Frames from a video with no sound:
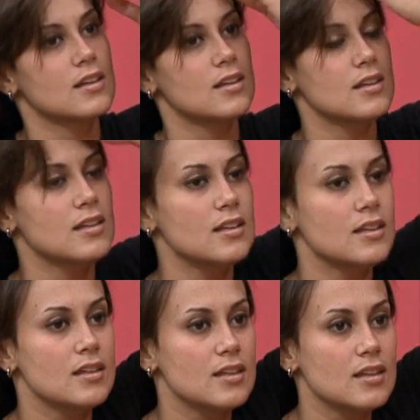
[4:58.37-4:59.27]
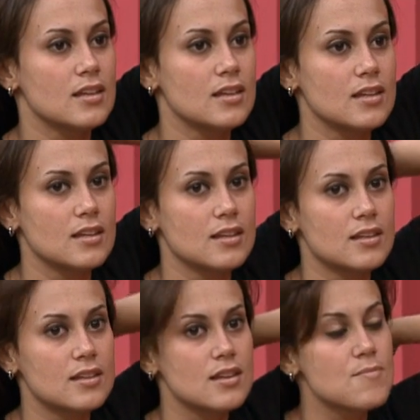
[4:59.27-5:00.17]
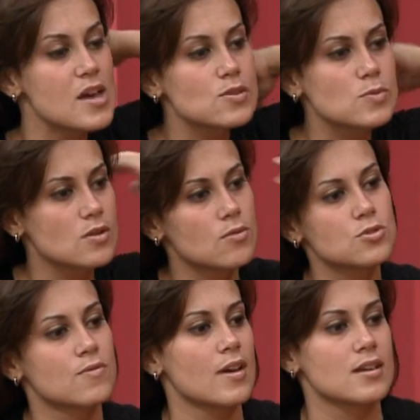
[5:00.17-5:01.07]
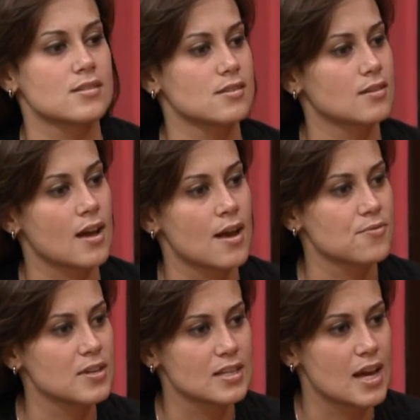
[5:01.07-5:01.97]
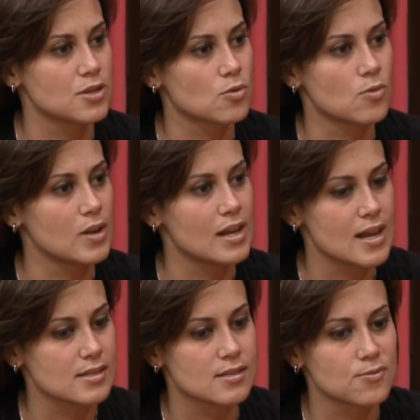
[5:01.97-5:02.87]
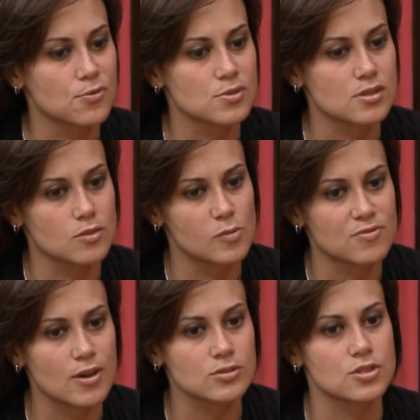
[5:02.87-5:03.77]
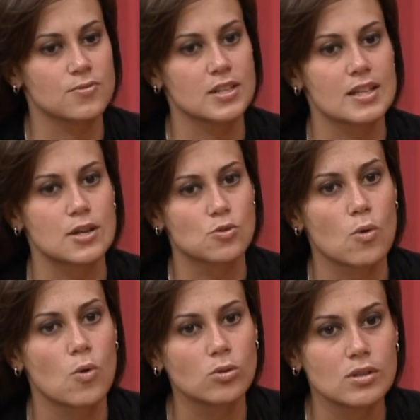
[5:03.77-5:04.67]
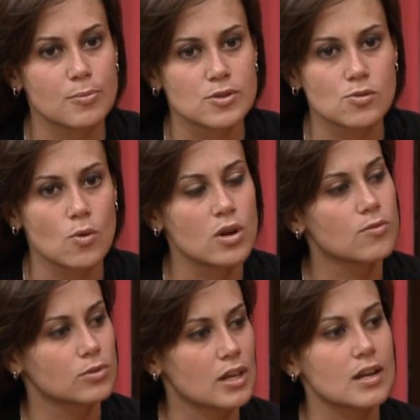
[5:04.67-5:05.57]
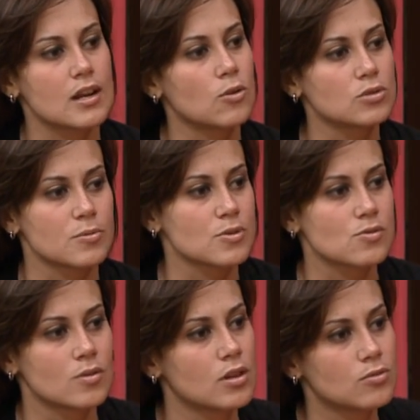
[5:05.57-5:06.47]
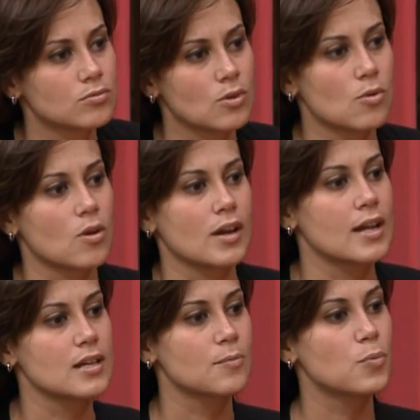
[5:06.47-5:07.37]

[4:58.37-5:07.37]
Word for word: E, e mesmo se eu não tivesse a afinidade com o Eliezer, se fosse uma falta de afinidade outra pessoa, eu votaria na outra pessoa, não, não colocaria.